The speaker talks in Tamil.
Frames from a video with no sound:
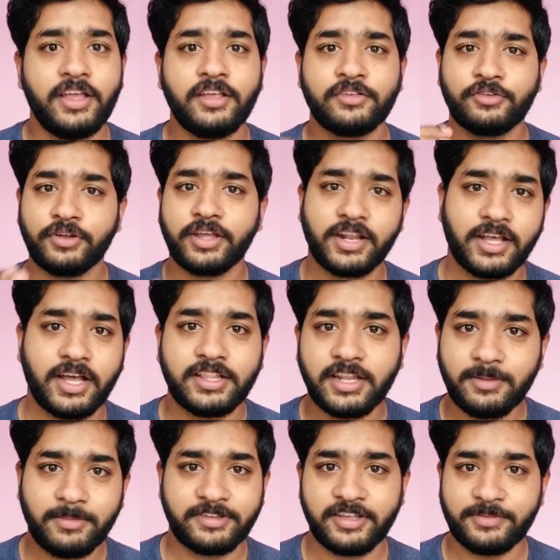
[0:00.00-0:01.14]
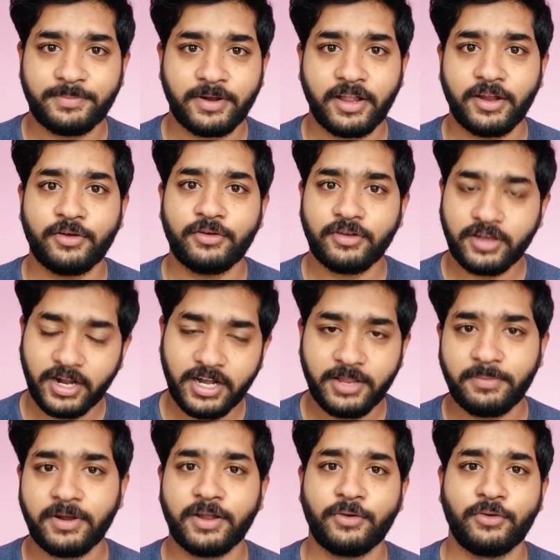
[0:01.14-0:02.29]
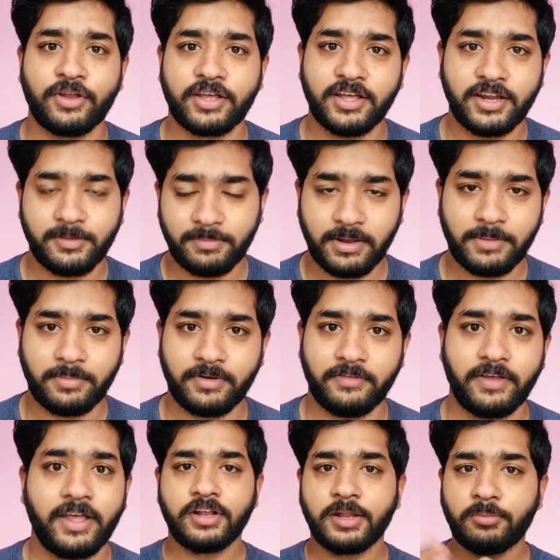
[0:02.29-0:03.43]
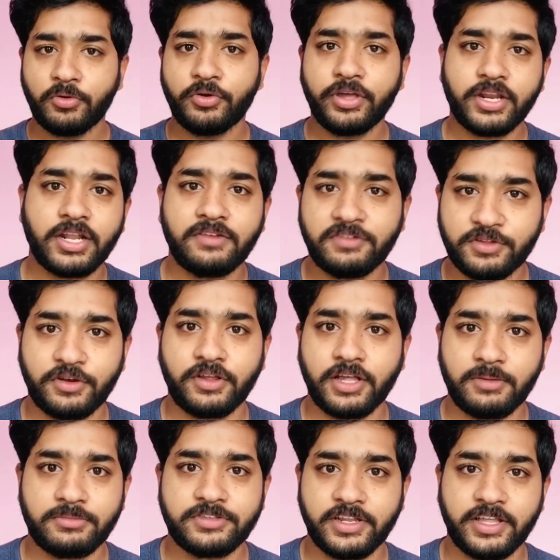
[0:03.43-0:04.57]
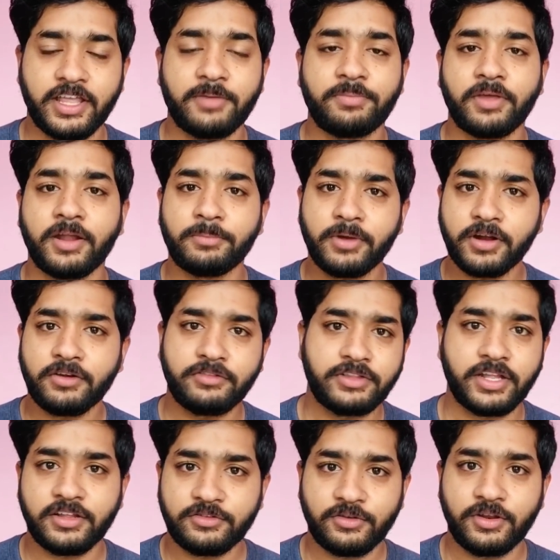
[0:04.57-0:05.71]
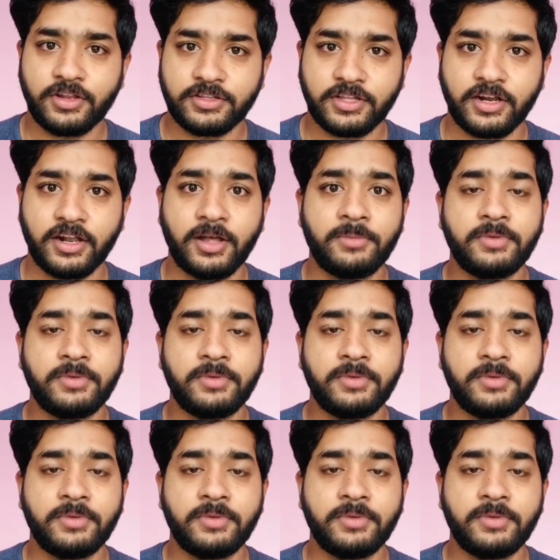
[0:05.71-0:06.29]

ஸோ நீங்கள் எனக்கு அதில் மெசேஜ் பண்ணாலும் கண்டிப்பாக நான் உங்களுக்கு ரிப்ளை பண்ணுவேன் நம்ம உயர்கல்வித்துறை அமைச்சர் கே பி அன்பழகன் வந்து என்ன சொல்லியிருந்தாருன்னா